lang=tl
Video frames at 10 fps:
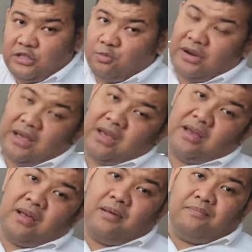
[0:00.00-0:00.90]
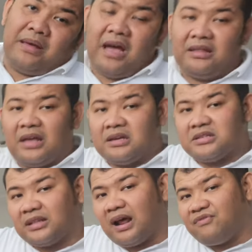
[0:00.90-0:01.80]
case po na madaan tayo
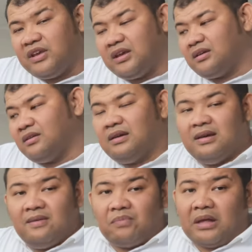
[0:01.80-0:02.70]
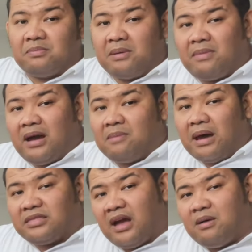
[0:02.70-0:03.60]
sa traffic at may mga
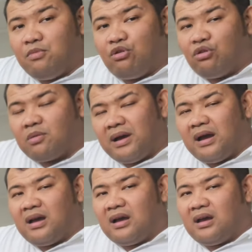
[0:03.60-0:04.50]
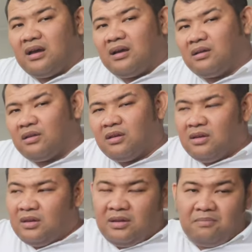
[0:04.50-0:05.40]
batang hamog or mga
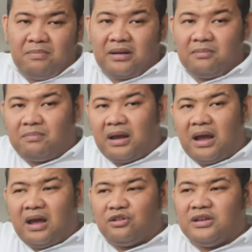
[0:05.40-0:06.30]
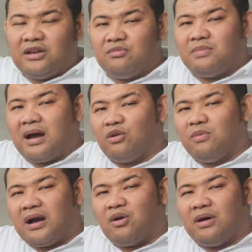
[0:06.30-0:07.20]
mag, mga ano diyan yung mga
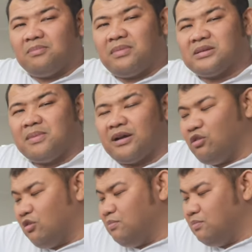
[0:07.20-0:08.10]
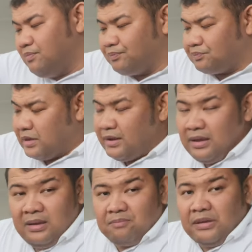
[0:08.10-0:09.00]
gumagawa ng masamang loob,
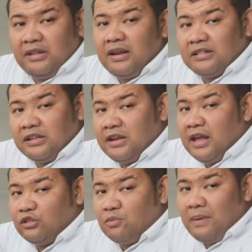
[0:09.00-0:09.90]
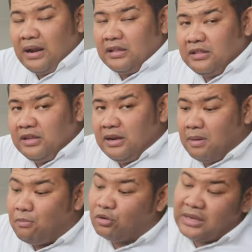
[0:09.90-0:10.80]
pwede natin ilak to para hindi nila
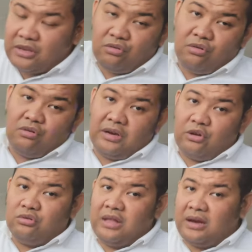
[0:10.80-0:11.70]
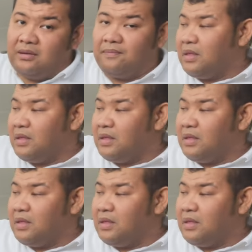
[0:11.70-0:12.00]
mabuksan yung likod ng